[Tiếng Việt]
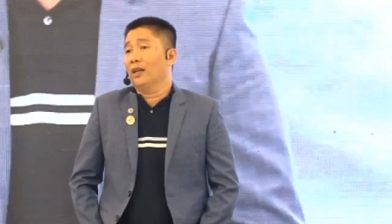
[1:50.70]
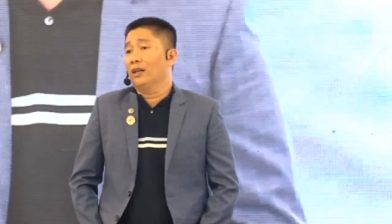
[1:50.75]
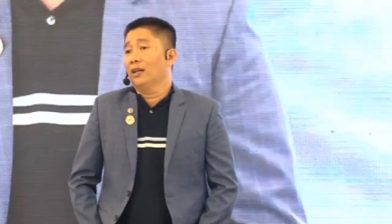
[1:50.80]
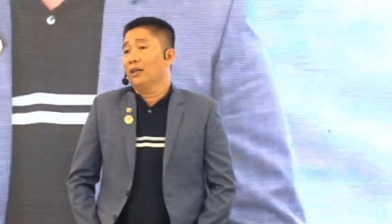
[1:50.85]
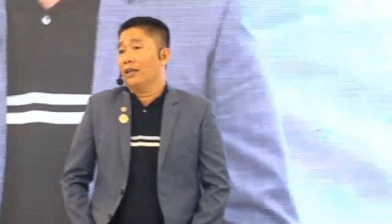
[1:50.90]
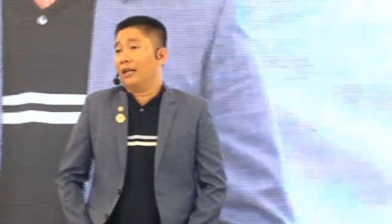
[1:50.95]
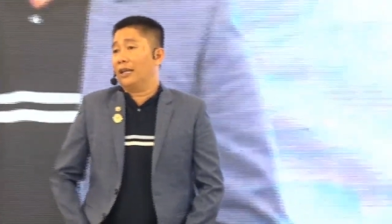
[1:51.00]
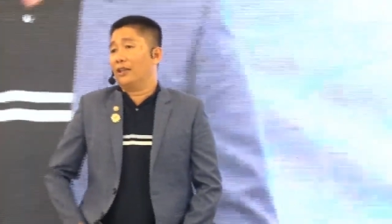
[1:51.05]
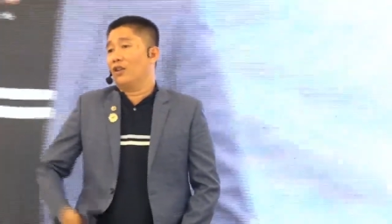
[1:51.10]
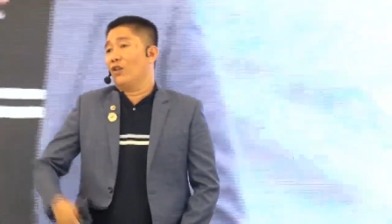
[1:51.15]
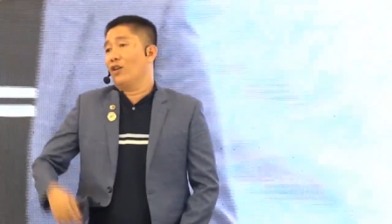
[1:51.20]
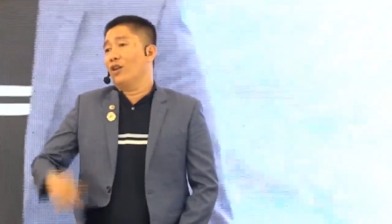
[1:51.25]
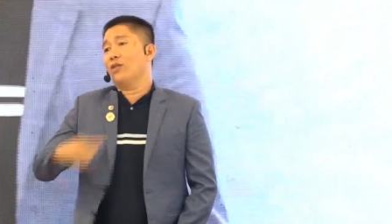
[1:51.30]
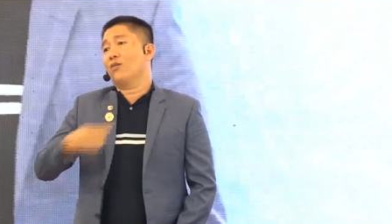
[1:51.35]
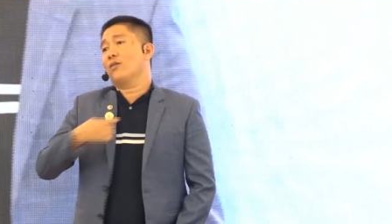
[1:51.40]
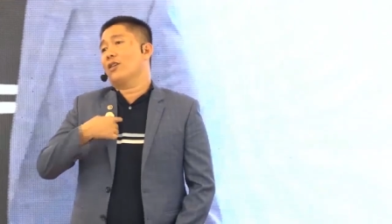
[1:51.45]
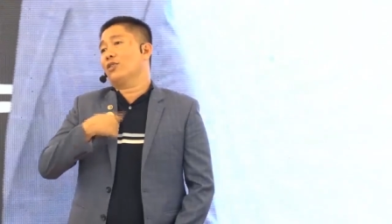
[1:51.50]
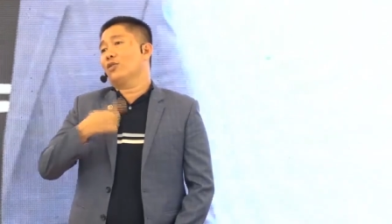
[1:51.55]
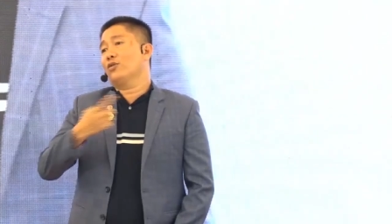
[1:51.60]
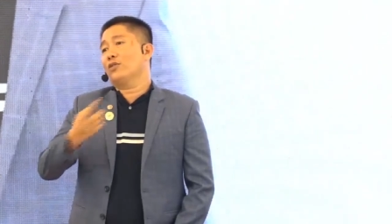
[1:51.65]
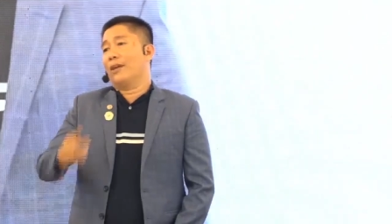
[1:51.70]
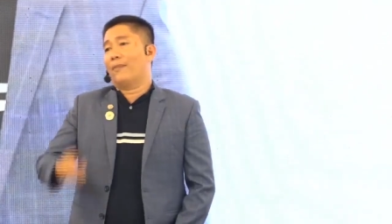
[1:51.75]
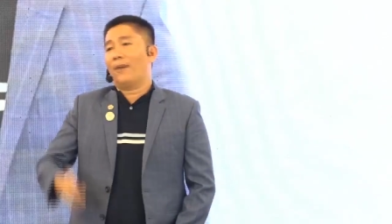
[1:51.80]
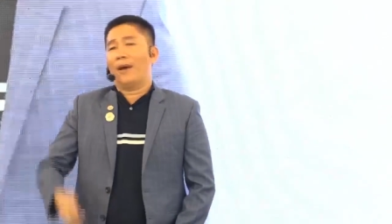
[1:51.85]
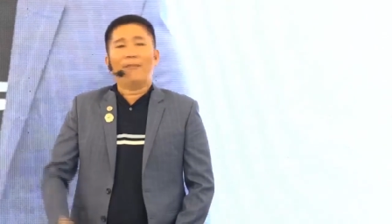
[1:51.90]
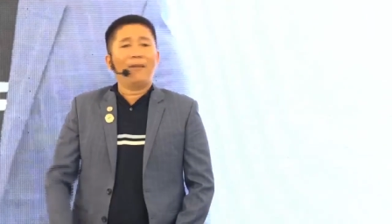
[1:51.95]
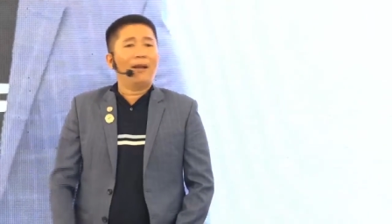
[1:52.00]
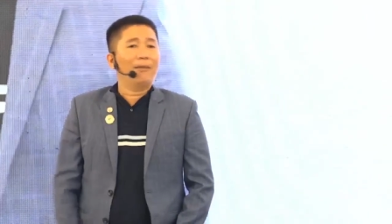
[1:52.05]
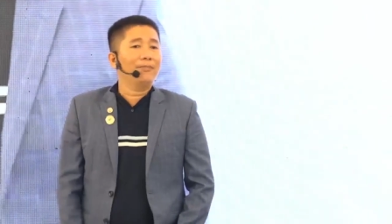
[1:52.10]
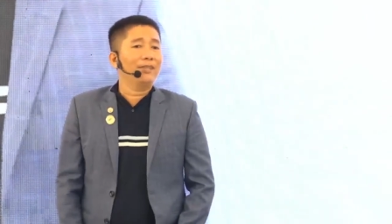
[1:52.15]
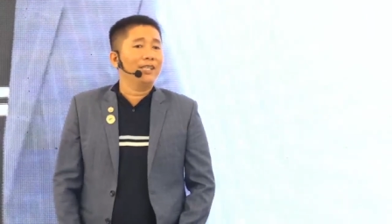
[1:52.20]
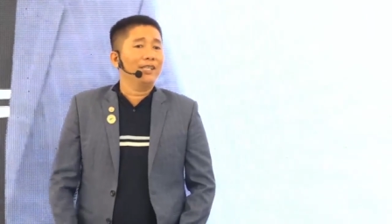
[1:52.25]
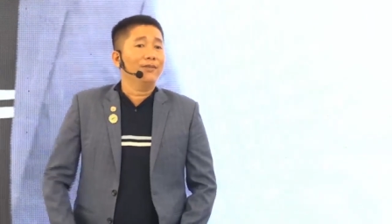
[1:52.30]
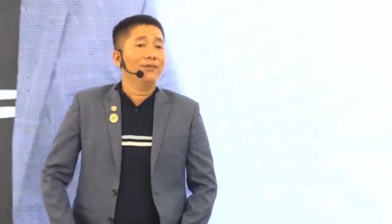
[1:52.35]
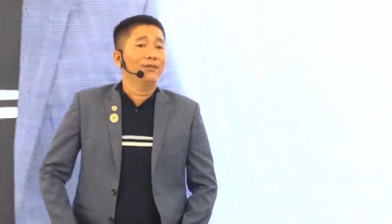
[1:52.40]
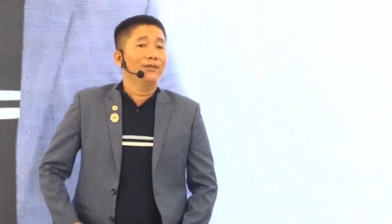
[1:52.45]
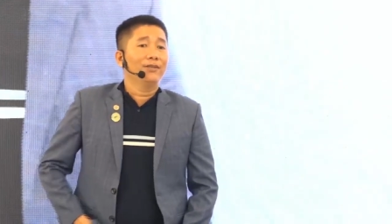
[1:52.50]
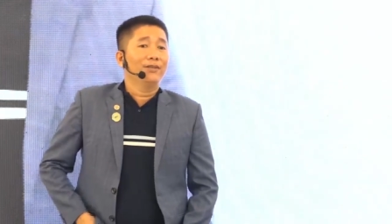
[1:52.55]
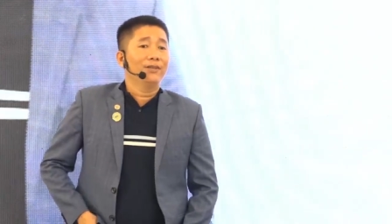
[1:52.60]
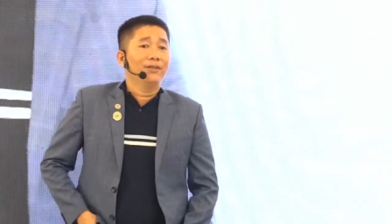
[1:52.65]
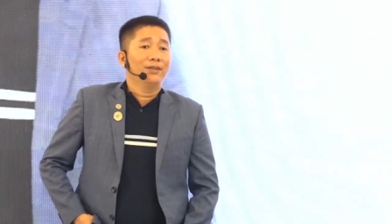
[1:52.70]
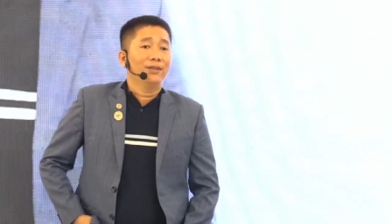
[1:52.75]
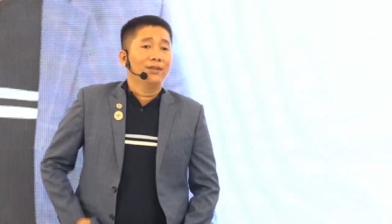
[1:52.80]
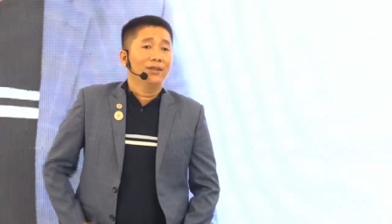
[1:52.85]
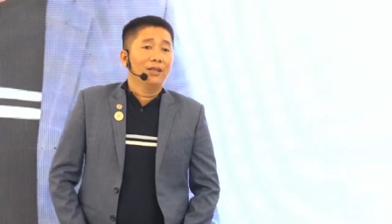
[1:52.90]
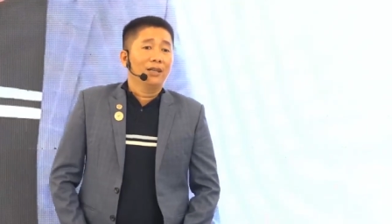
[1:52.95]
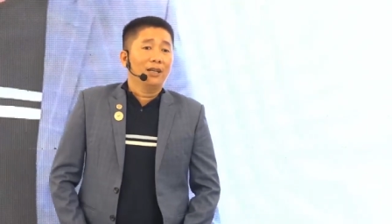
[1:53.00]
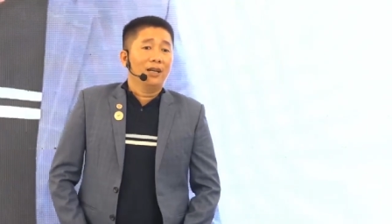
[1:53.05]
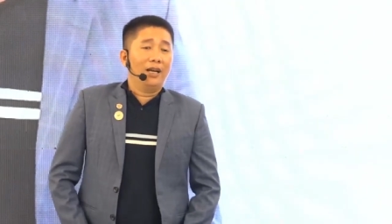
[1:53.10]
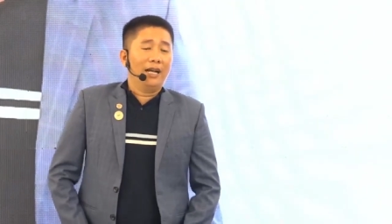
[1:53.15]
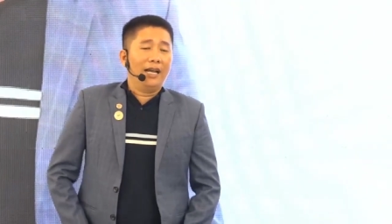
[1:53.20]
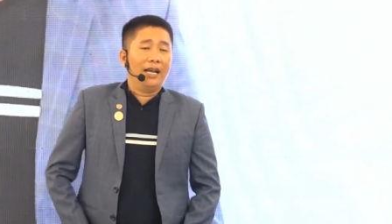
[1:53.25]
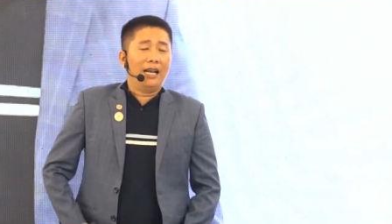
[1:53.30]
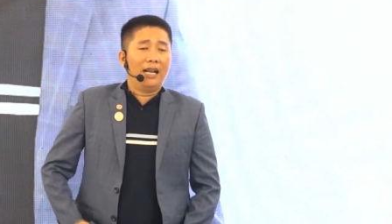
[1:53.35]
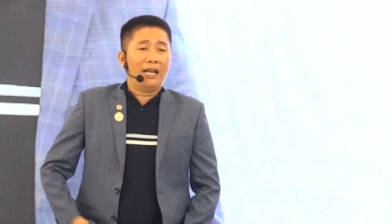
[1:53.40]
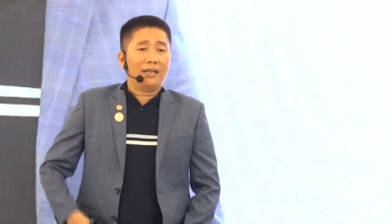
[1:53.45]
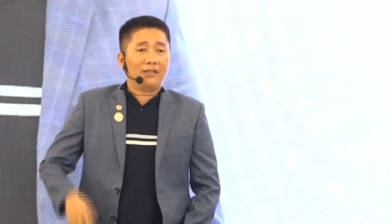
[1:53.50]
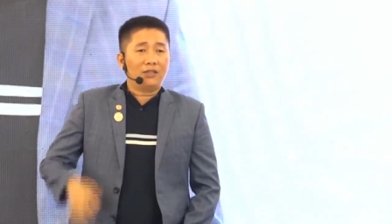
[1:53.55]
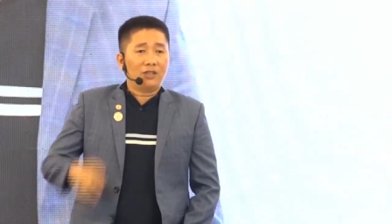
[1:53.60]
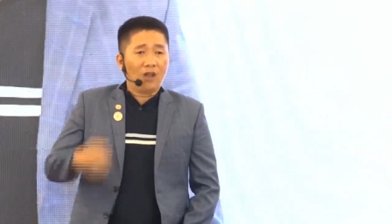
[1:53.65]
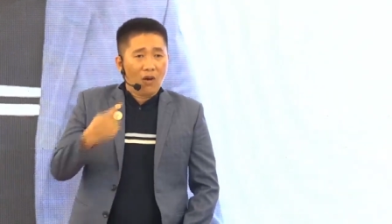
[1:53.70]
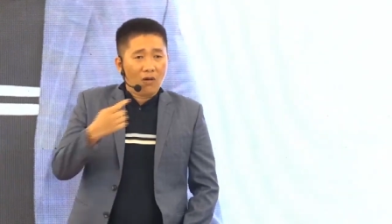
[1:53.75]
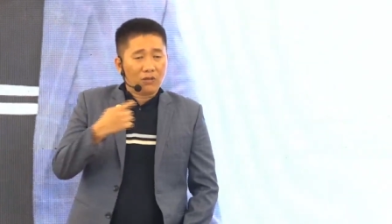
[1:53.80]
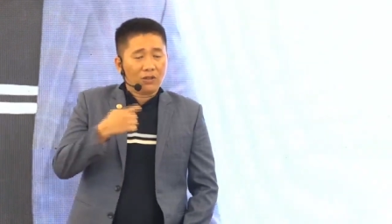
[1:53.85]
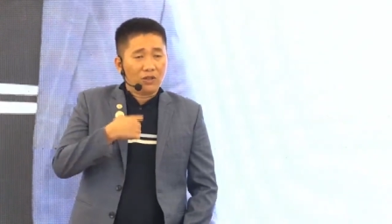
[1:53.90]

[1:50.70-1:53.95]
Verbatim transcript: cái tôi lúc đó thu nhập 25 triệu có nghĩa là tôi